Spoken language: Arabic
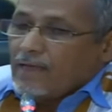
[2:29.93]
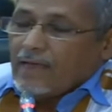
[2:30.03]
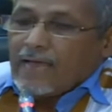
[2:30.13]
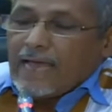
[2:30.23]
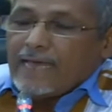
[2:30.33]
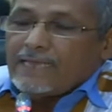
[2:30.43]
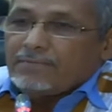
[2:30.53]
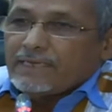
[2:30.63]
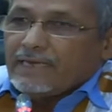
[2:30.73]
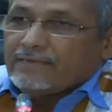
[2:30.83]
هذا
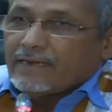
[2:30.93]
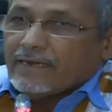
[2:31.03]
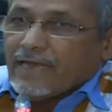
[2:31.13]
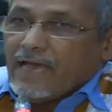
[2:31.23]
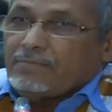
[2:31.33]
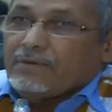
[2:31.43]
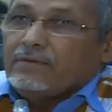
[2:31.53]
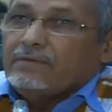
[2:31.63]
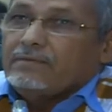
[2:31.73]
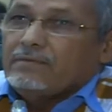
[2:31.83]
من قلة الرقابة
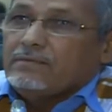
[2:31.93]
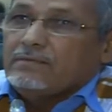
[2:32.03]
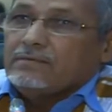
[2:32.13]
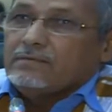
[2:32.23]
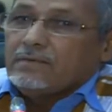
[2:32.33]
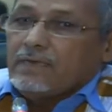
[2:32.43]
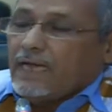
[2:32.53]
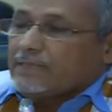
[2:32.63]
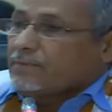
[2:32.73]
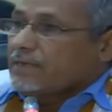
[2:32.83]
إذا
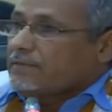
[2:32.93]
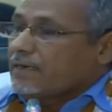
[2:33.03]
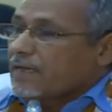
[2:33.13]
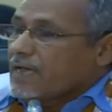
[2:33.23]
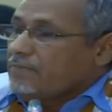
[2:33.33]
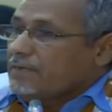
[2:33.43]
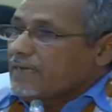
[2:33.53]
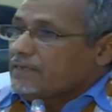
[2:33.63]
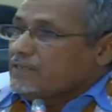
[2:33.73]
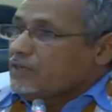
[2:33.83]
عاد من قلة الرقابة
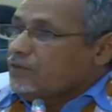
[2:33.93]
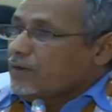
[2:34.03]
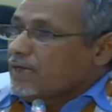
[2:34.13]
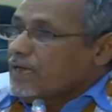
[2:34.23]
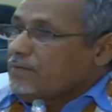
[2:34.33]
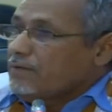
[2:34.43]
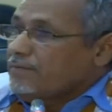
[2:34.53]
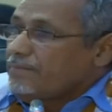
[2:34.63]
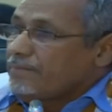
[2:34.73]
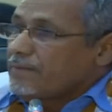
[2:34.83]
يلا نشدوا الرقابة
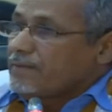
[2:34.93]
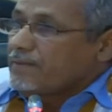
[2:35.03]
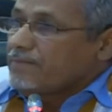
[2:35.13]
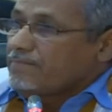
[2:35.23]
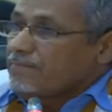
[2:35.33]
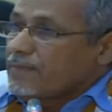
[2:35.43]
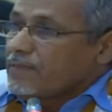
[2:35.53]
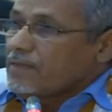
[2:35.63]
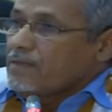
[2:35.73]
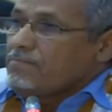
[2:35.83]

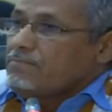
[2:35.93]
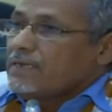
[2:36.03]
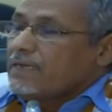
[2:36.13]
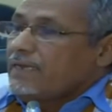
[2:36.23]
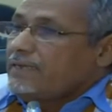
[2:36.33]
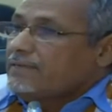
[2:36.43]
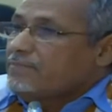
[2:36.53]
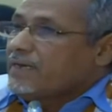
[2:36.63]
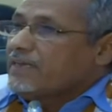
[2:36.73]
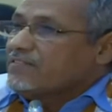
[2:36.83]
من قلة
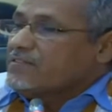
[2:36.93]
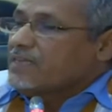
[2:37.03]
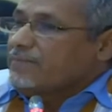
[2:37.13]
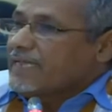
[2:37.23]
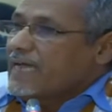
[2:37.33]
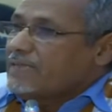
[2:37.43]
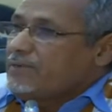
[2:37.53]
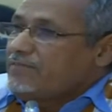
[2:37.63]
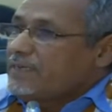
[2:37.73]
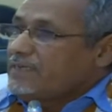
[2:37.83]
من رخصة المكاتب
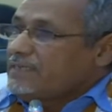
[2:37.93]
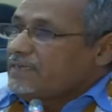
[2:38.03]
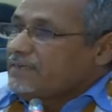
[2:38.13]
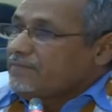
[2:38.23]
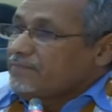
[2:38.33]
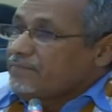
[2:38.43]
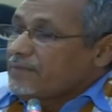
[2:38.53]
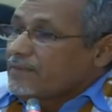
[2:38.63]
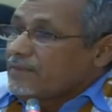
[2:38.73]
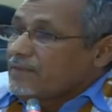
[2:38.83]
الفنية
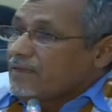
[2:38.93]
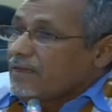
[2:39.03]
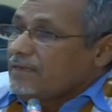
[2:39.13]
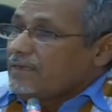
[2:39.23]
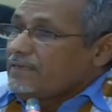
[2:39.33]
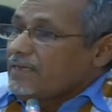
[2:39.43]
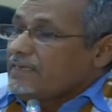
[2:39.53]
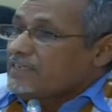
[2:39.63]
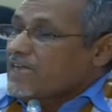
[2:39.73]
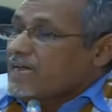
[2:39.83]
اللي هي
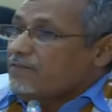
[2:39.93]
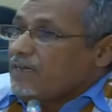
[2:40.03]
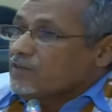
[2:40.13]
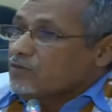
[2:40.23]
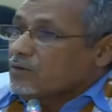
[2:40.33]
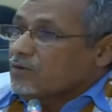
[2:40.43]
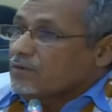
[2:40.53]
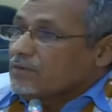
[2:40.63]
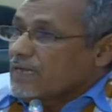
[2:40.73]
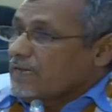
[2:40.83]
اللي شارفة على
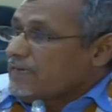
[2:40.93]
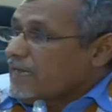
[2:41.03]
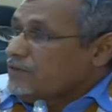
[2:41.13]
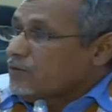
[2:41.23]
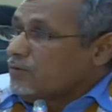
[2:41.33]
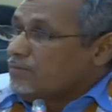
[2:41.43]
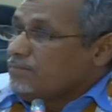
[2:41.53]
الطرق يلا نغيروهم